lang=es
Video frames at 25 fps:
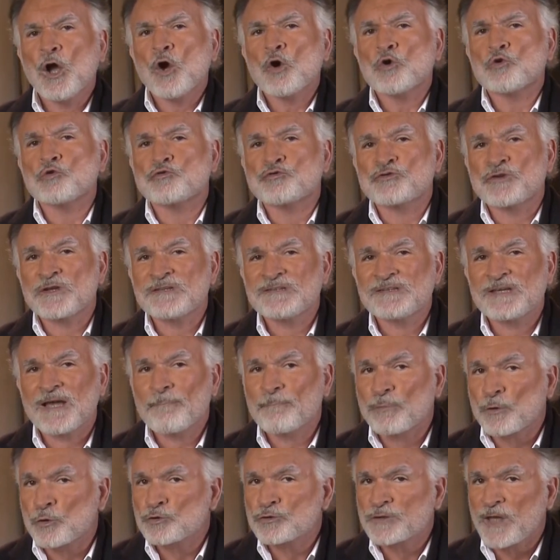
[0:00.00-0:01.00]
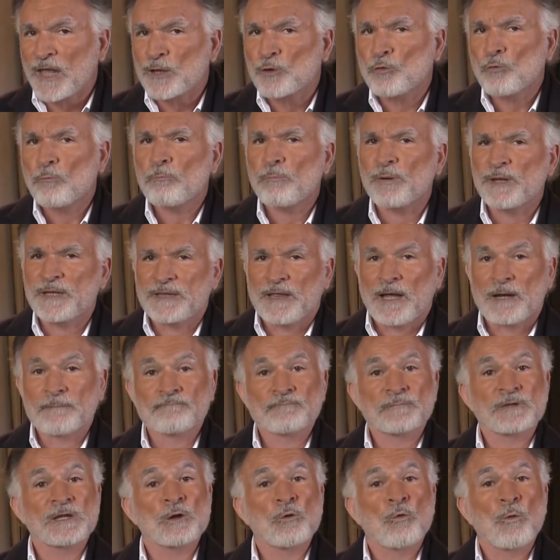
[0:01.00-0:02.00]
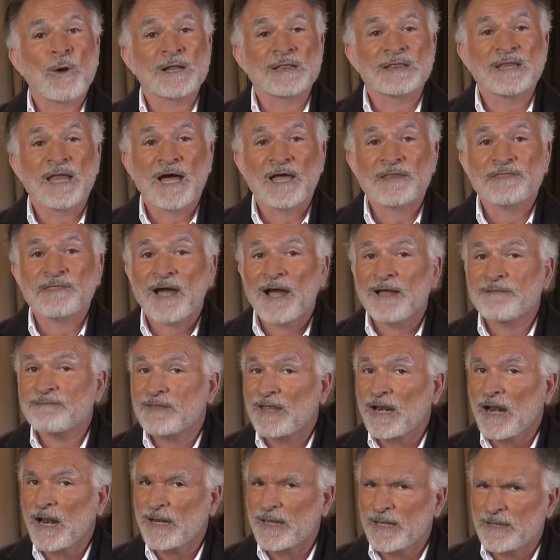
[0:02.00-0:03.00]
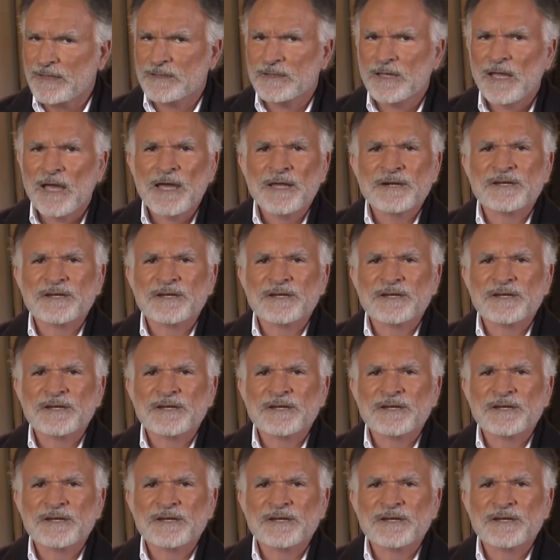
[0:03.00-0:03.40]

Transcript: Justicia pronta y cumplida, igualdad ante la ley,